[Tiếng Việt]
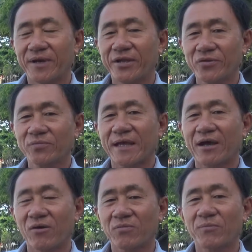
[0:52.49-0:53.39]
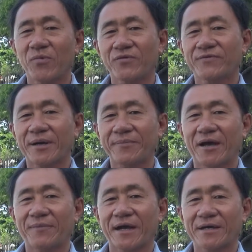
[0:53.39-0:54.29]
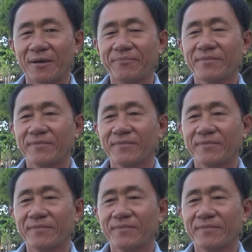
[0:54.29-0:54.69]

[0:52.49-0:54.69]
mà nếu chúng ta không có một phương pháp nào mà khẩn cấp